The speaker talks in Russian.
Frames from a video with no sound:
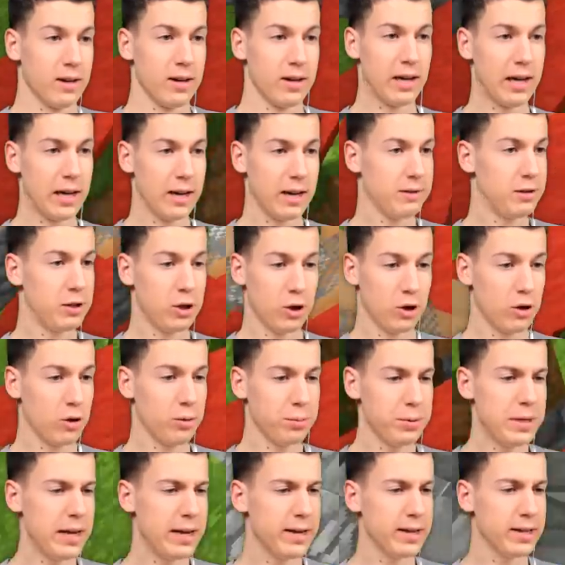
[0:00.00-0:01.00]
Что мне надо
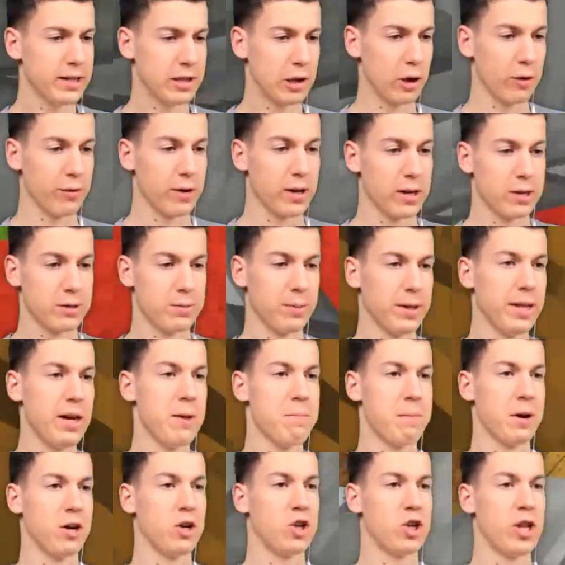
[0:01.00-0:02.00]
сделать? У меня нет слов.
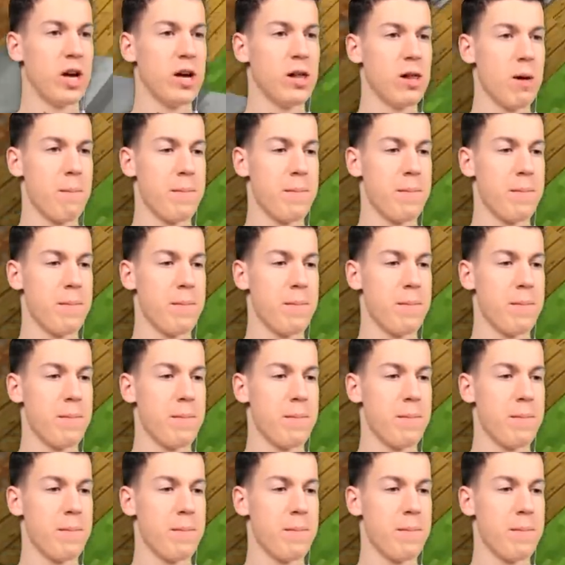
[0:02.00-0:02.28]
Смотри, прочитай